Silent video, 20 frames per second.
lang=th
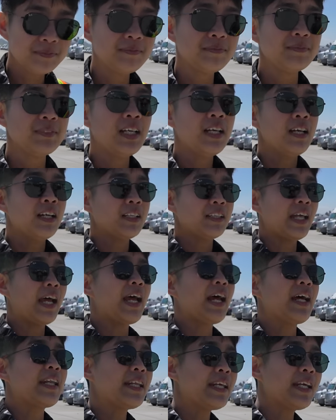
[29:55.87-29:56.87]
ร้อยเอ็ดแต่
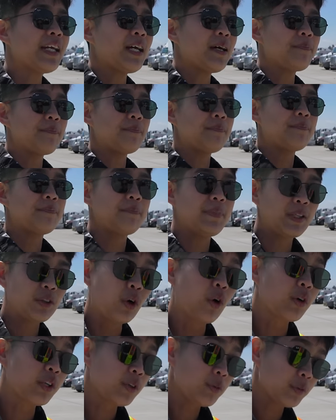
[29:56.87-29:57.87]
นี่กับไป
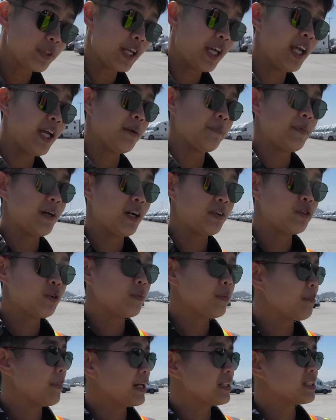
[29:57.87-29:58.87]
โตที่กรุงเทพอายุ
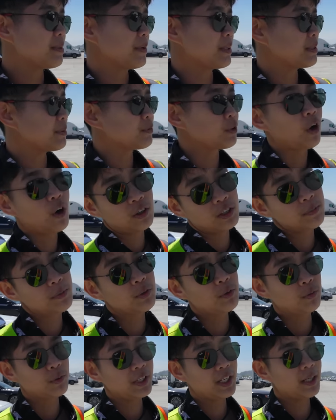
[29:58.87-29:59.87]
ประมาณ สิบเอ็ด สิบสอง นี่ไป
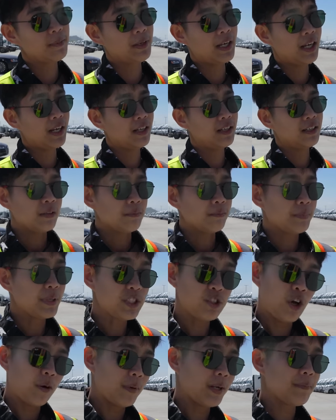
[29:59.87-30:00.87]
อยู่กรุงเทพแล้วปี
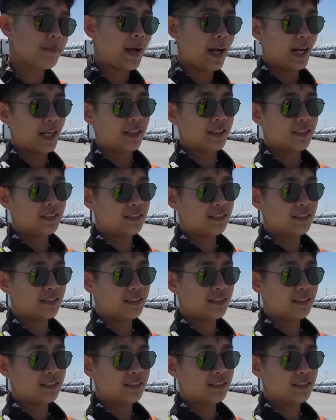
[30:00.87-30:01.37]
สองพันแปด